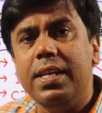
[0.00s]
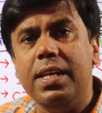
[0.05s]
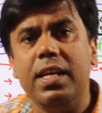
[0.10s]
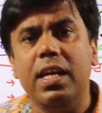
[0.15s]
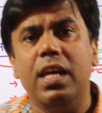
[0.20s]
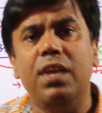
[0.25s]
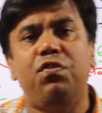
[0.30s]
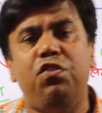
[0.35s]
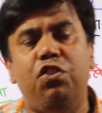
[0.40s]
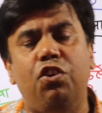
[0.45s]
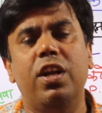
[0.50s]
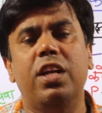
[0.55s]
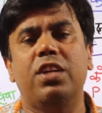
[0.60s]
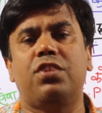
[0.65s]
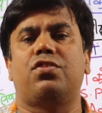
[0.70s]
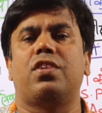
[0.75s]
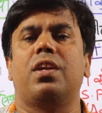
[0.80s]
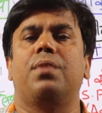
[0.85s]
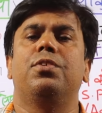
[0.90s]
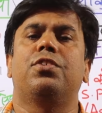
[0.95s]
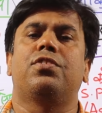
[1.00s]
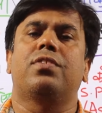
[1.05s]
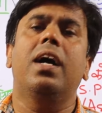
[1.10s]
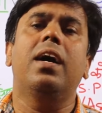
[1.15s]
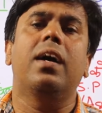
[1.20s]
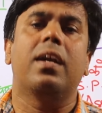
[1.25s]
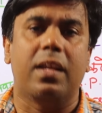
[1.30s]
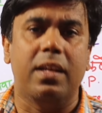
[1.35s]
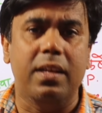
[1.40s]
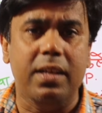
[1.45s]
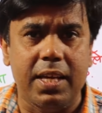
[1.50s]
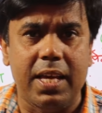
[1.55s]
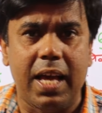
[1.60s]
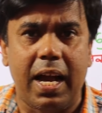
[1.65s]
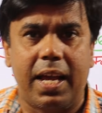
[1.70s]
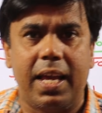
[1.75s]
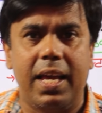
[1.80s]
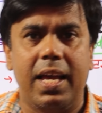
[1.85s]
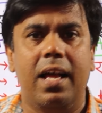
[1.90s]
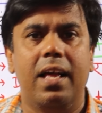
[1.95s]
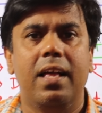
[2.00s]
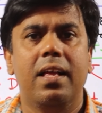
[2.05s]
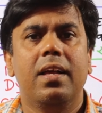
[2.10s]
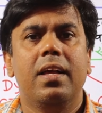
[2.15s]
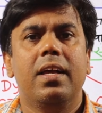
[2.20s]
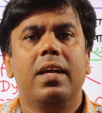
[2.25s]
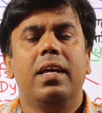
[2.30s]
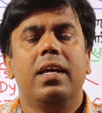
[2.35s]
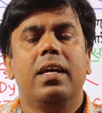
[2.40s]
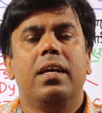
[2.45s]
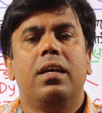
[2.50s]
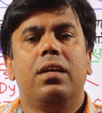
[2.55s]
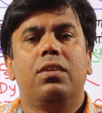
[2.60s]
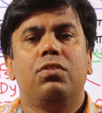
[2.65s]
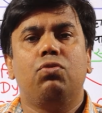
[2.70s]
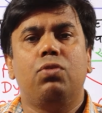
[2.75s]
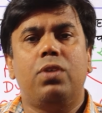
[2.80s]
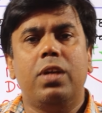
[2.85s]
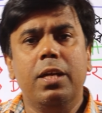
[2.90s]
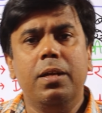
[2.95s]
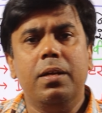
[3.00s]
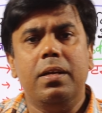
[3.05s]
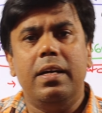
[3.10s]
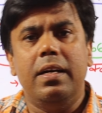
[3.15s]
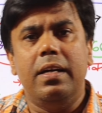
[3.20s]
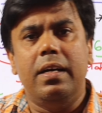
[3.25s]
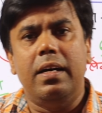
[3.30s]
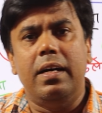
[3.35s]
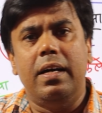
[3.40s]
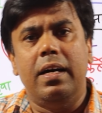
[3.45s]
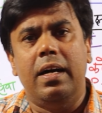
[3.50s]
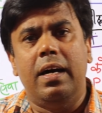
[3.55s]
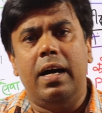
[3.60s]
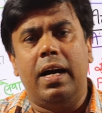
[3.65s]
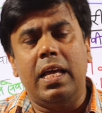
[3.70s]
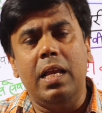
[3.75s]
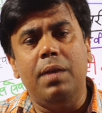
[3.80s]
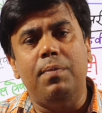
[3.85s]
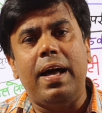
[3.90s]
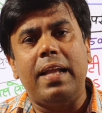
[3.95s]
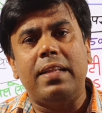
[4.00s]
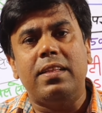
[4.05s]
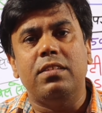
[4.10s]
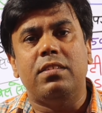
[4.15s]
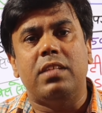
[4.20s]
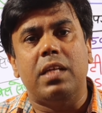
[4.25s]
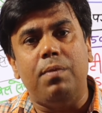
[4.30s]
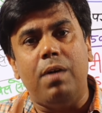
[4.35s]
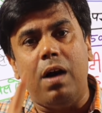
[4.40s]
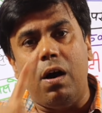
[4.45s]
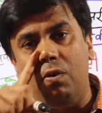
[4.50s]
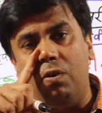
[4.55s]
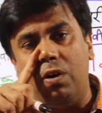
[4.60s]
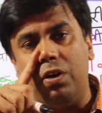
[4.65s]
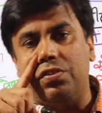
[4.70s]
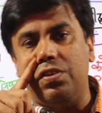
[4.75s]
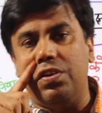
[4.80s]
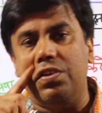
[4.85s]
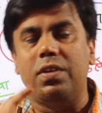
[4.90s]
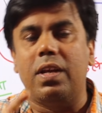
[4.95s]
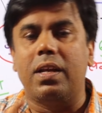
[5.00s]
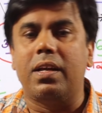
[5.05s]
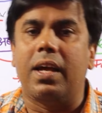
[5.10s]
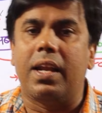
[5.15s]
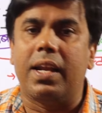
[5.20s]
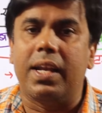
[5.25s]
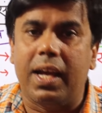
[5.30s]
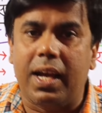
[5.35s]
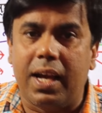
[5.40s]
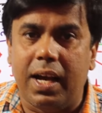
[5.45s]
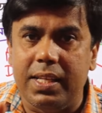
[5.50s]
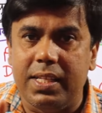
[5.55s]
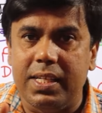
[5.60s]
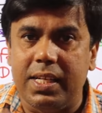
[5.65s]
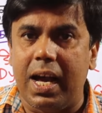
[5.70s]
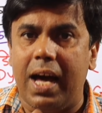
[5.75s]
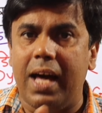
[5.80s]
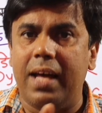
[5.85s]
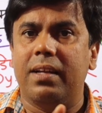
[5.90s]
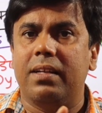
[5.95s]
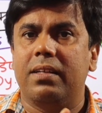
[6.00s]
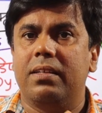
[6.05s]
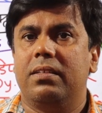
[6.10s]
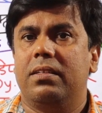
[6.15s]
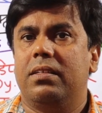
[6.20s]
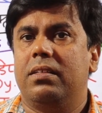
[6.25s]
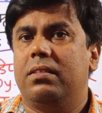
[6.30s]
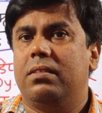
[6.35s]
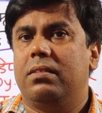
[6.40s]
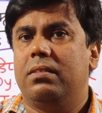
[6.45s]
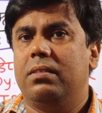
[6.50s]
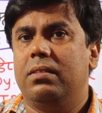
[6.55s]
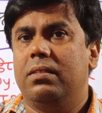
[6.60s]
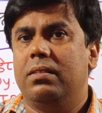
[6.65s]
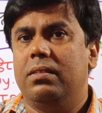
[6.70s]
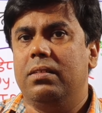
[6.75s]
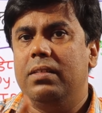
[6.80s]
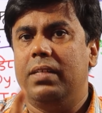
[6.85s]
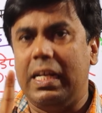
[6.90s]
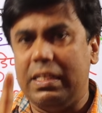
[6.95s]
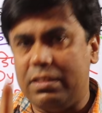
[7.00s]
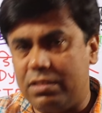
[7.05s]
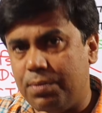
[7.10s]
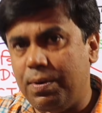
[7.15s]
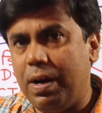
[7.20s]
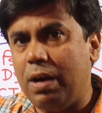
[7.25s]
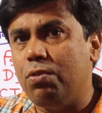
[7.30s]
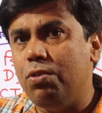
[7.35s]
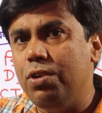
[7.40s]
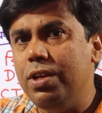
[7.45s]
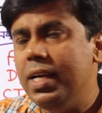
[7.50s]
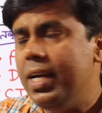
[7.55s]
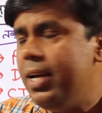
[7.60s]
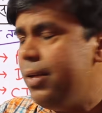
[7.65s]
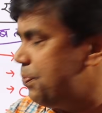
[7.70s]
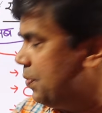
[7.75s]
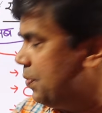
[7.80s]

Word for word: इंडियन फॉरेस्ट सर्विस का गठन किया गया चूंकि अखिल भारतीय सेवाओं का सृजन करने का अधिकार राज्यसभा को ही है